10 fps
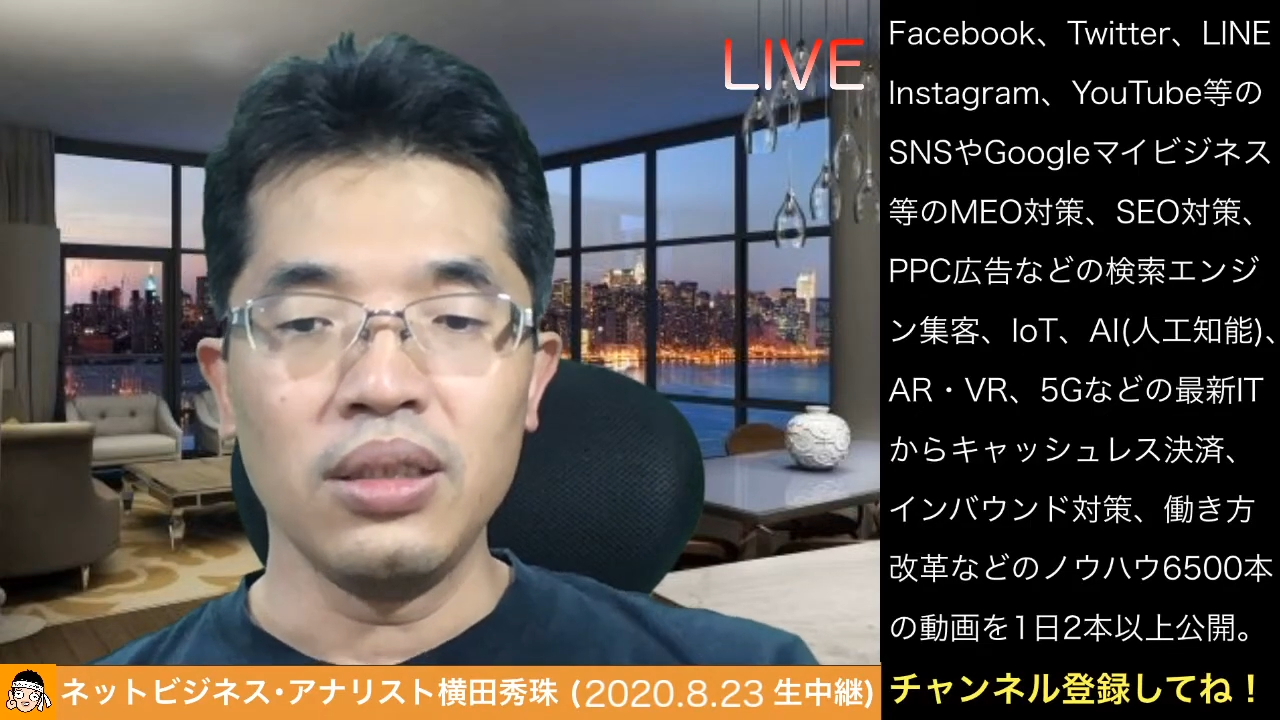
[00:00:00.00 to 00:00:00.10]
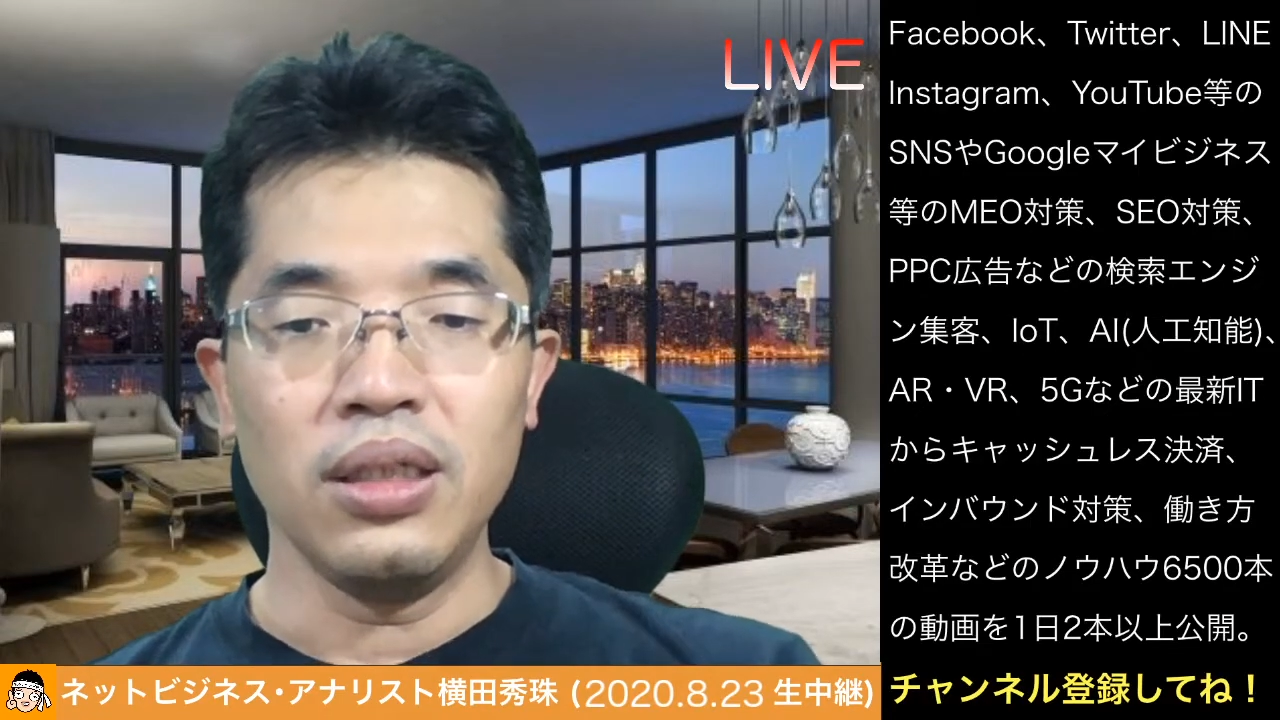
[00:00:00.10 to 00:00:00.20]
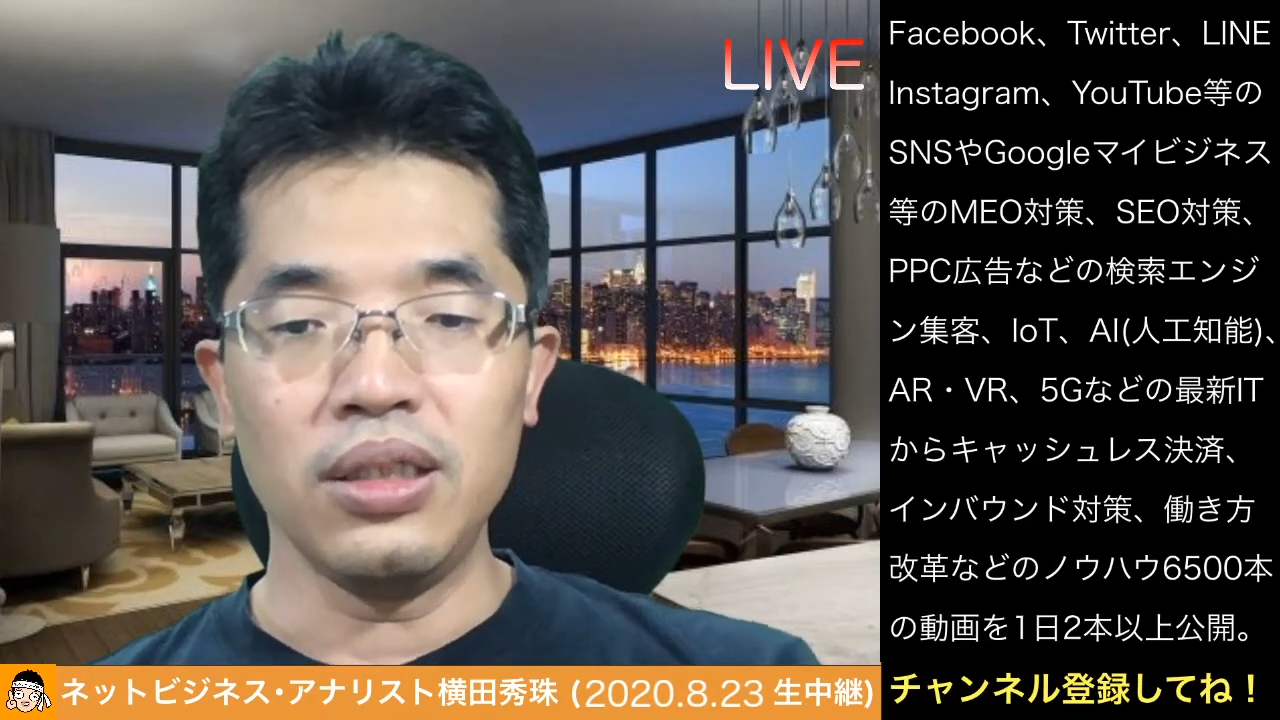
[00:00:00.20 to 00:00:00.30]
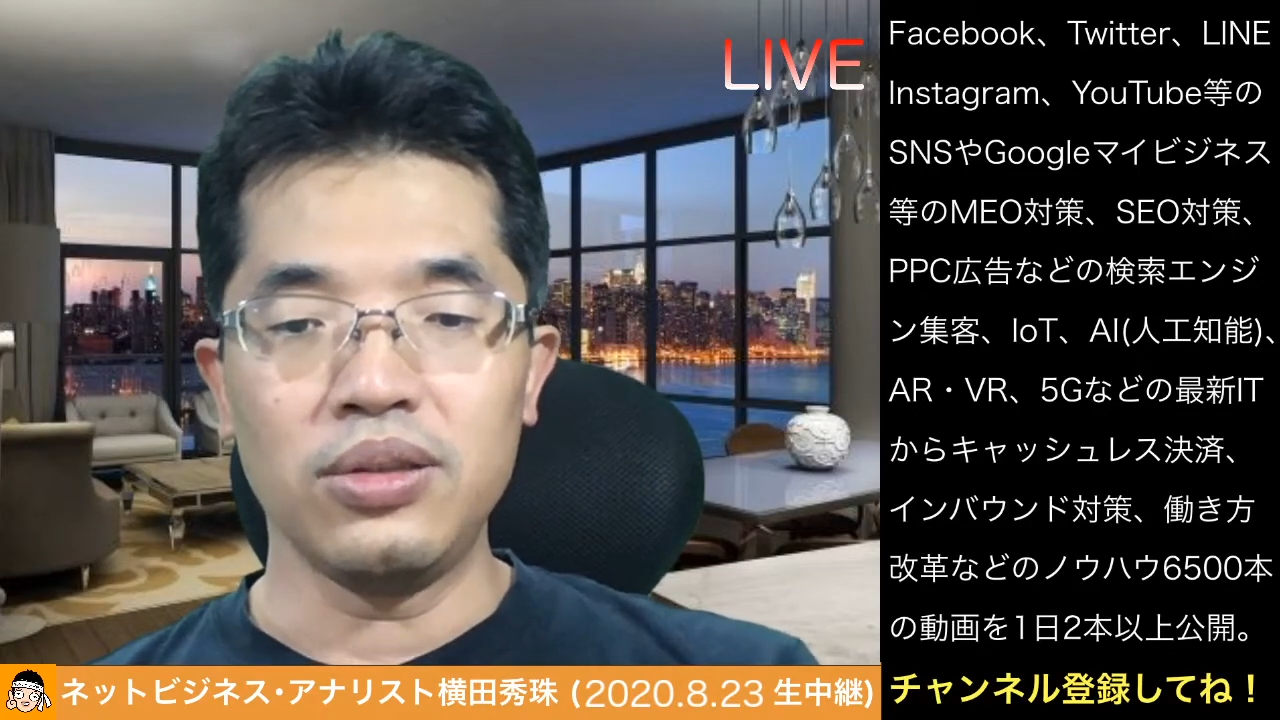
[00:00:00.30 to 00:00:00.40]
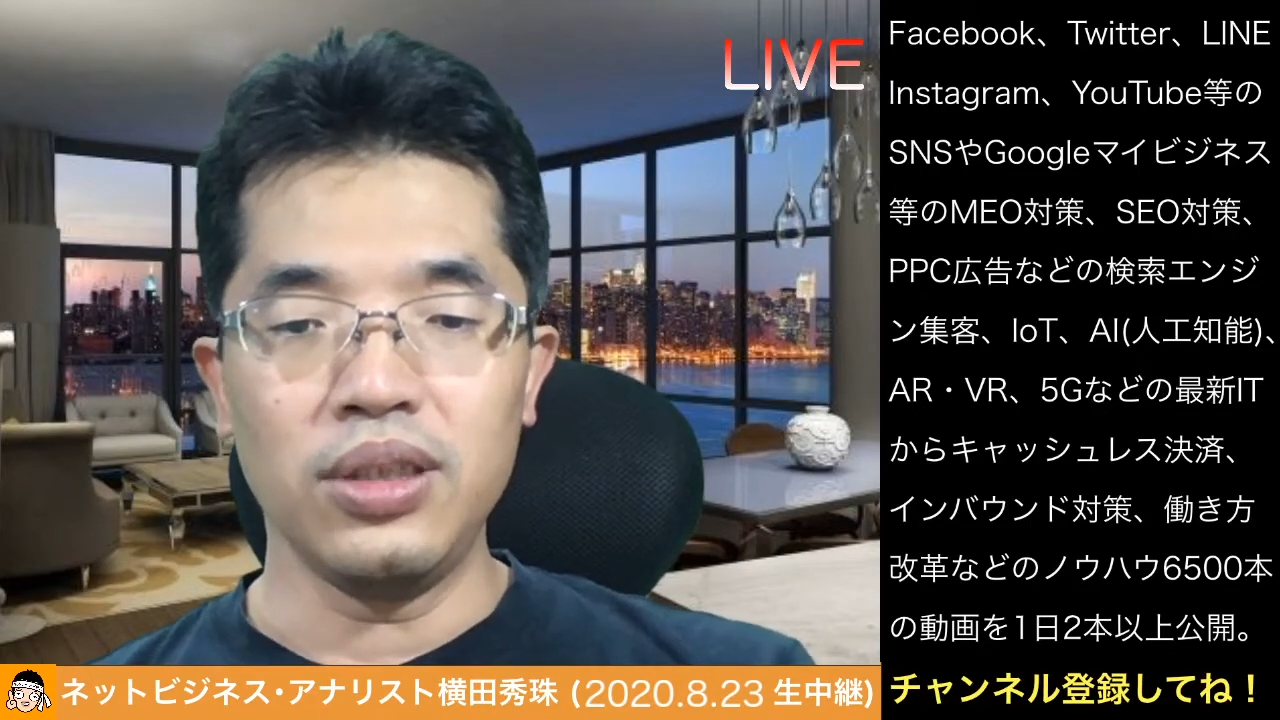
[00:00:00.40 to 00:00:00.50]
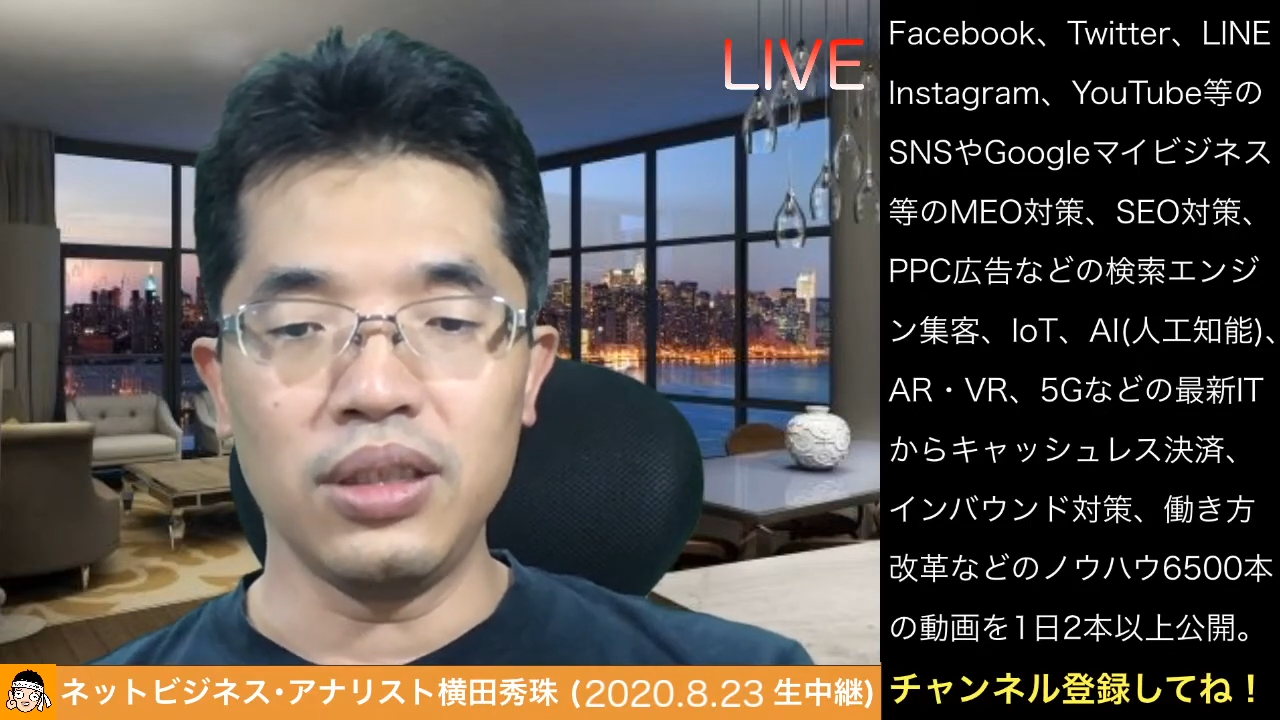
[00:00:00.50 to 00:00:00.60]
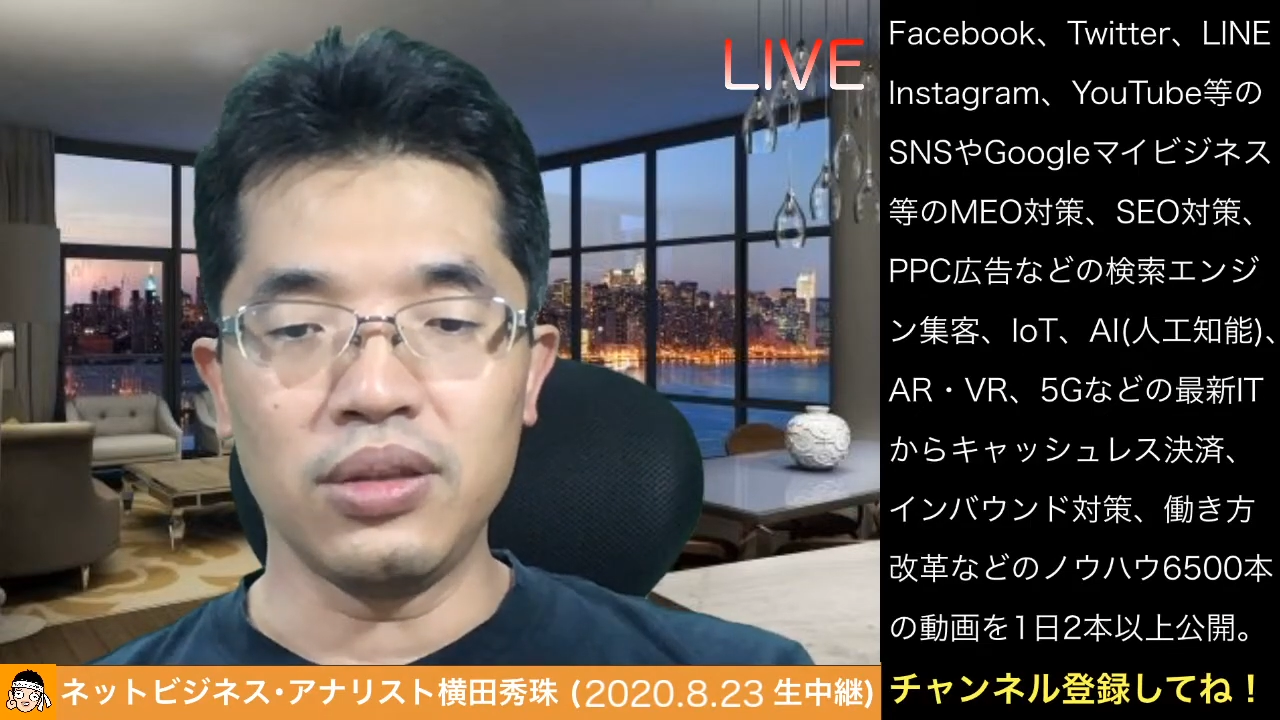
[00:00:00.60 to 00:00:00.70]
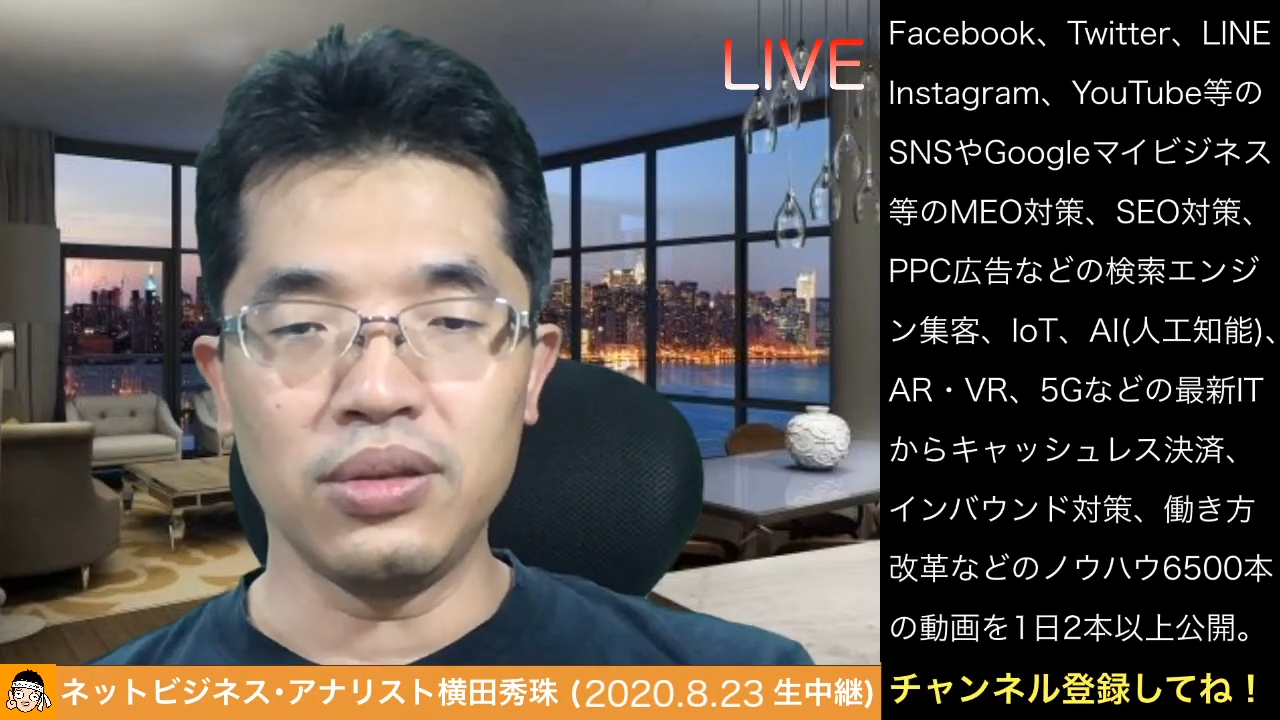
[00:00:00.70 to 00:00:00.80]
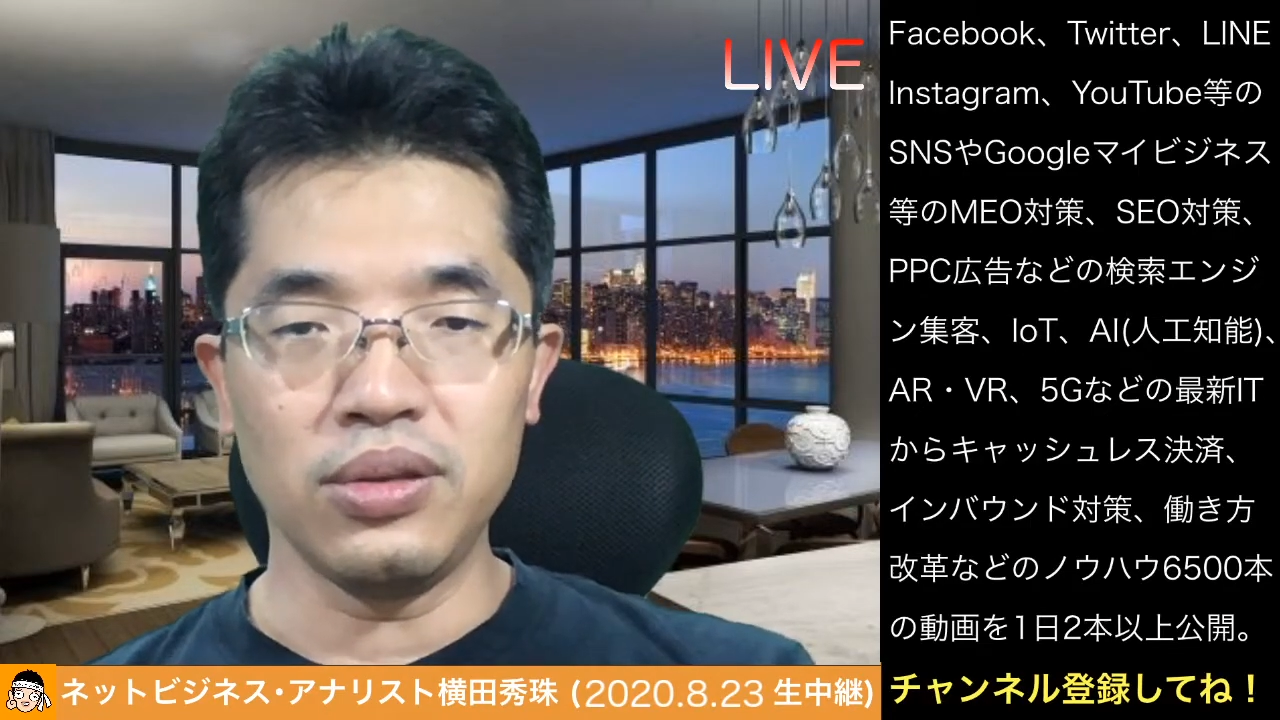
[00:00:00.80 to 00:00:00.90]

えー、クリック